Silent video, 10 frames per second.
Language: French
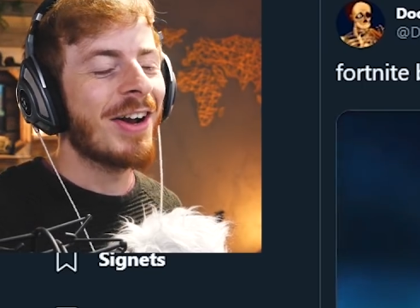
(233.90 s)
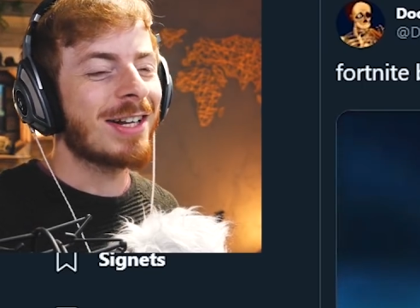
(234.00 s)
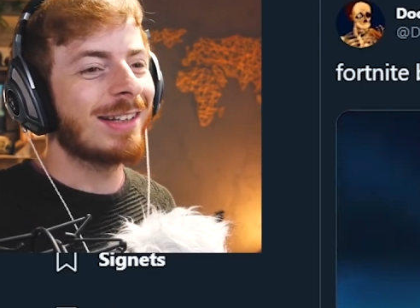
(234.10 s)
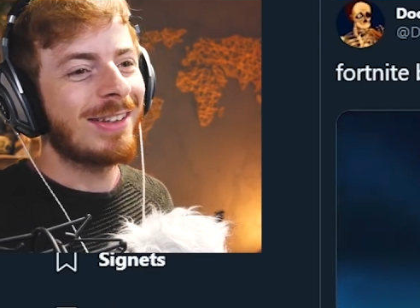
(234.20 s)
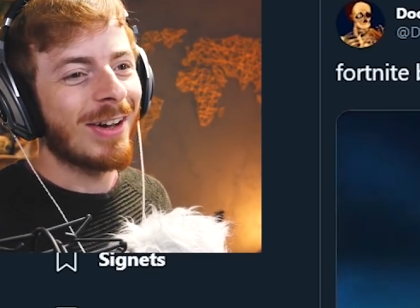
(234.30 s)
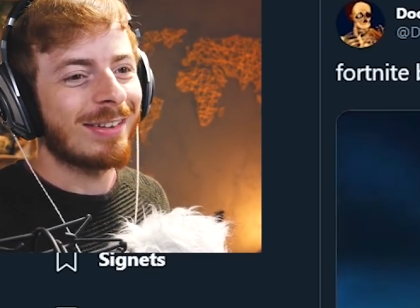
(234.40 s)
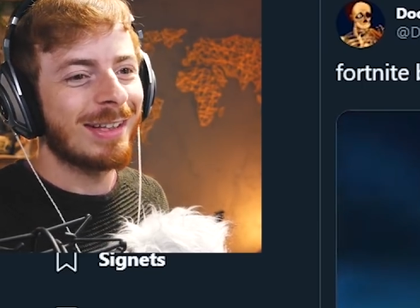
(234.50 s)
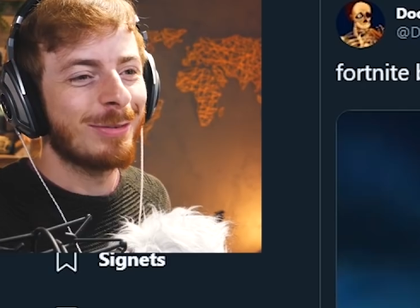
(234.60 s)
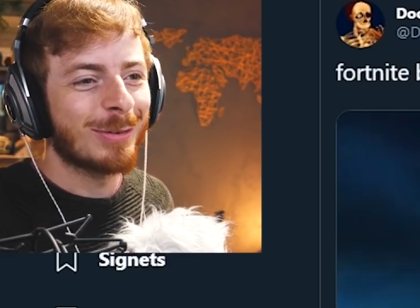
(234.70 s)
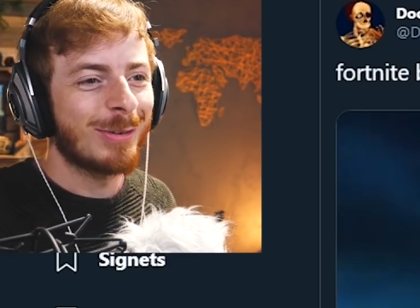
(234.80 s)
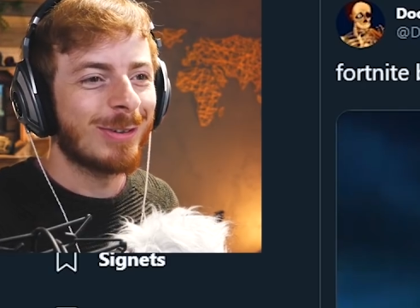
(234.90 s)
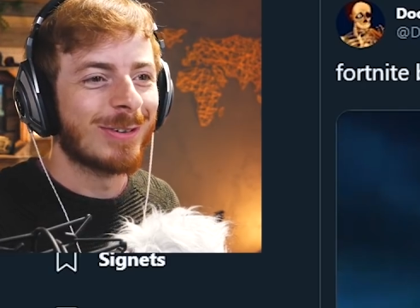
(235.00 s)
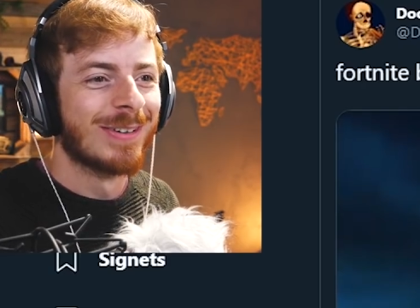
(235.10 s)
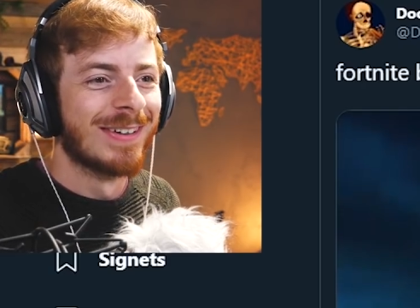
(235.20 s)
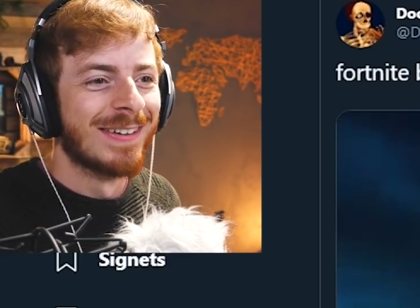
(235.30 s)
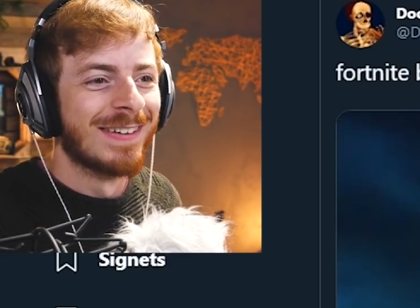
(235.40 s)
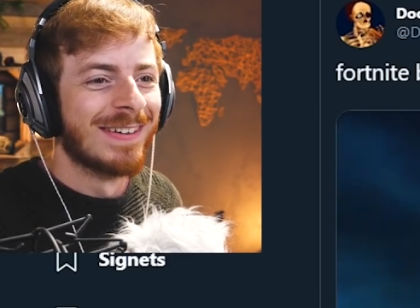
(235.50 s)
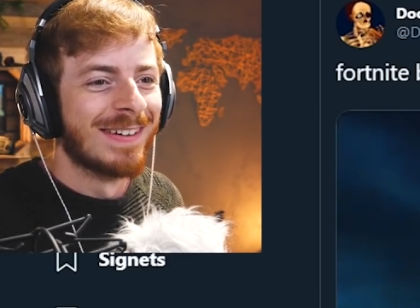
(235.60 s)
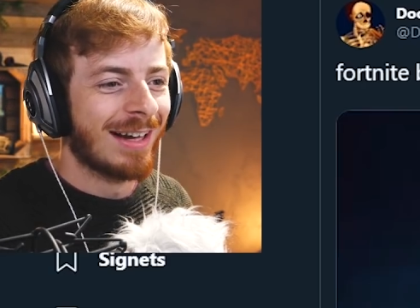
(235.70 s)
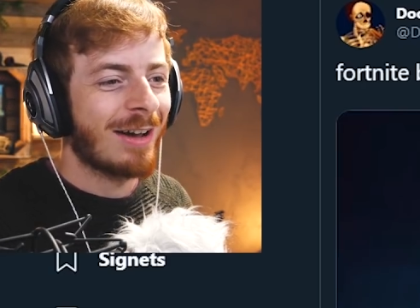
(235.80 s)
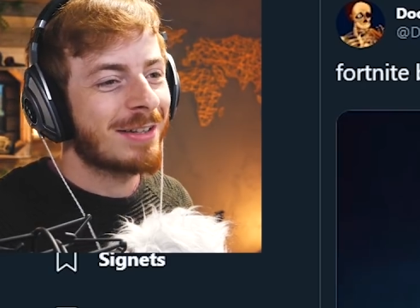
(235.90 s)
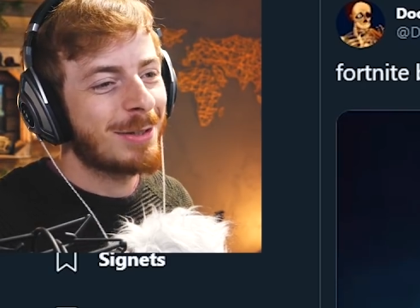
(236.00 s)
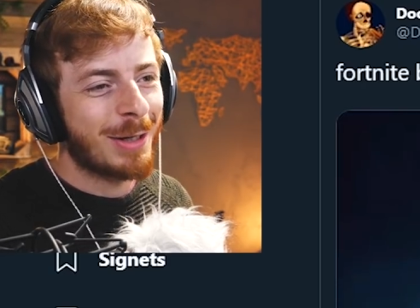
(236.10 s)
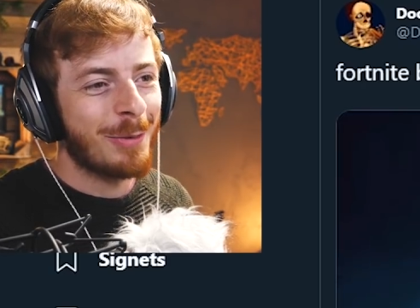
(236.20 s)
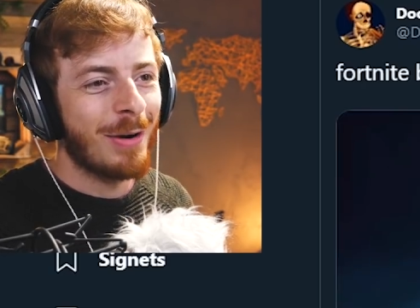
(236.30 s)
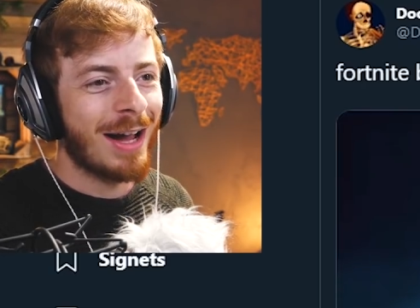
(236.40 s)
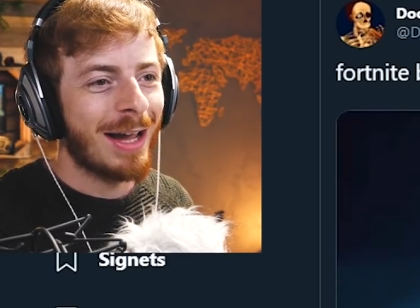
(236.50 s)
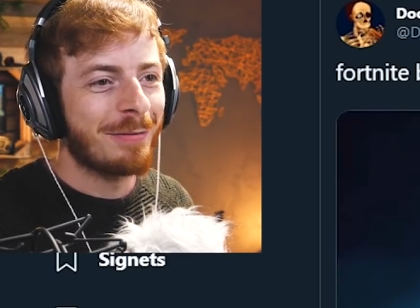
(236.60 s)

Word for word: ah j'adore, c'est tout trop. Alors ceux qui ont la